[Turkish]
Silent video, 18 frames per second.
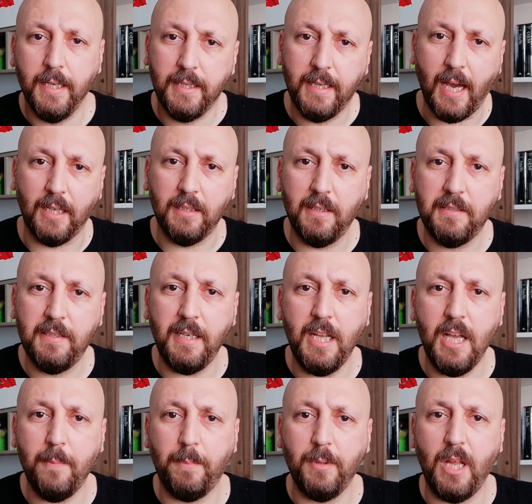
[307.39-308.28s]

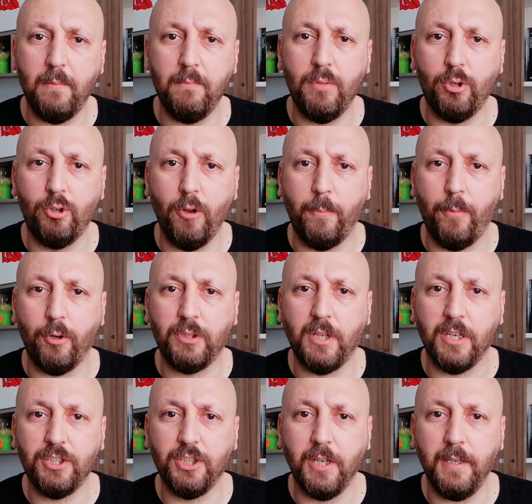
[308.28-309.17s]
kendisiyle yapılan bir
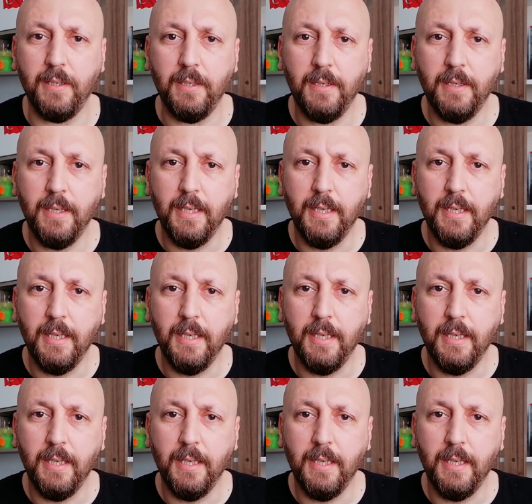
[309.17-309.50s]
röportajda